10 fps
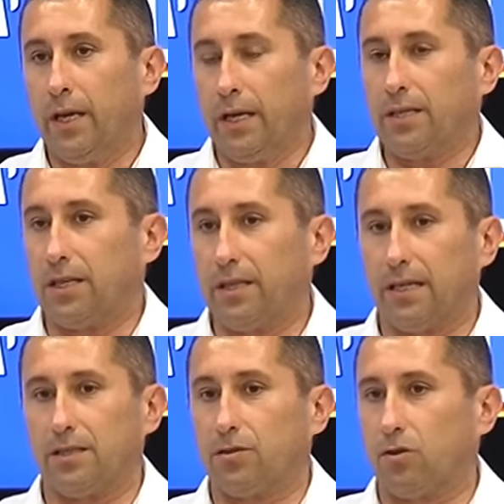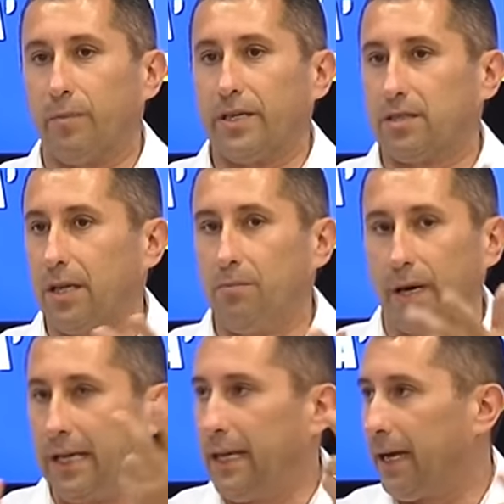I sindaci sono messi in
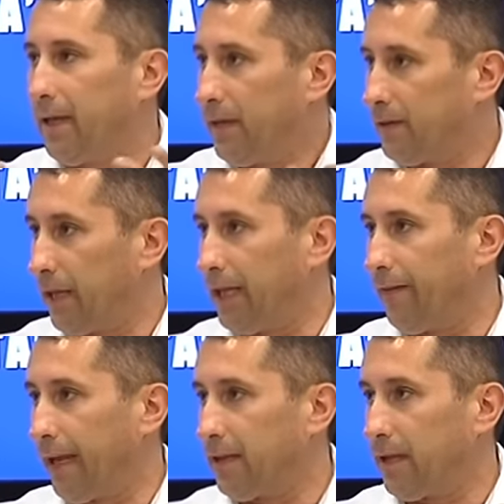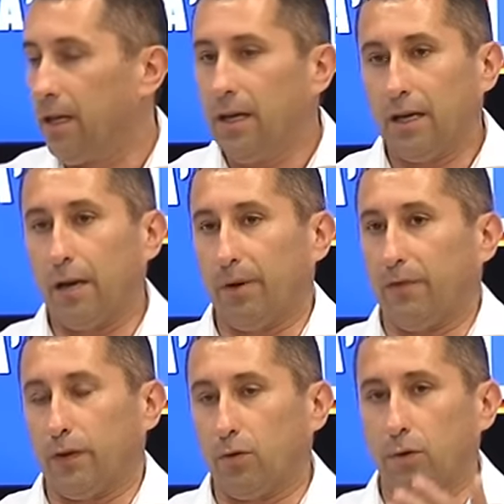balia degli eventi. La
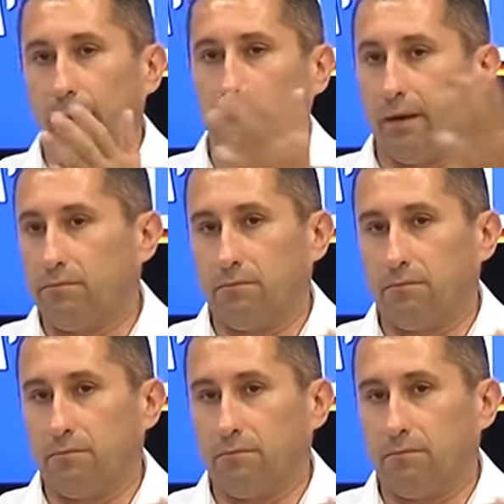prefettura